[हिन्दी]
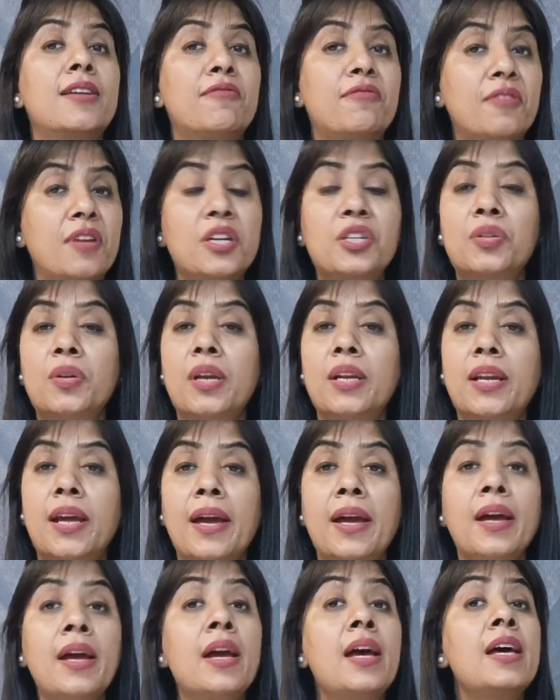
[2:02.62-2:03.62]
रिफ्रेश रेट
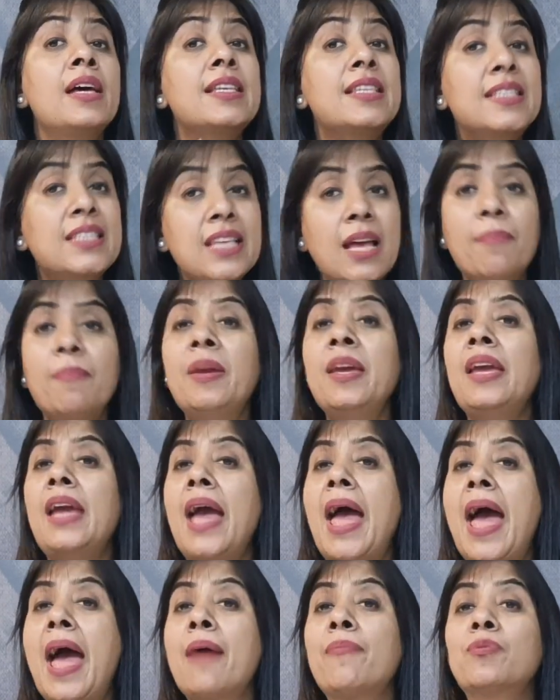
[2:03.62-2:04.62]
है सभी
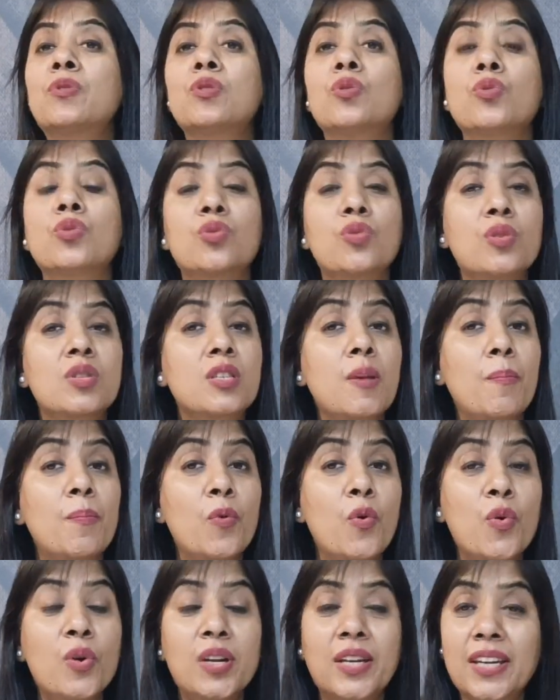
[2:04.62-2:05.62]
एप्स उसको
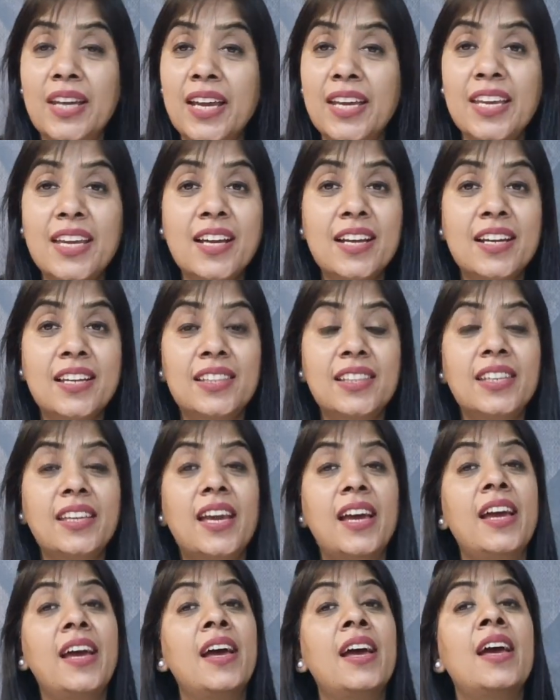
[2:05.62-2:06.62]
सपोर्ट नहीं करती
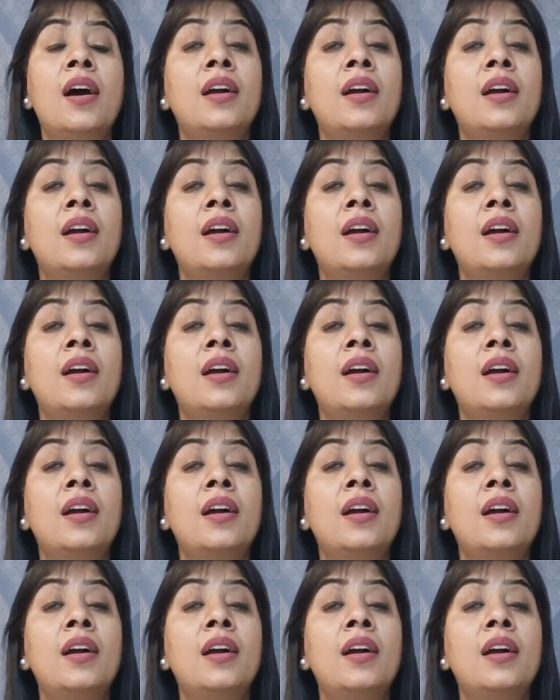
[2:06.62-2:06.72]
हैं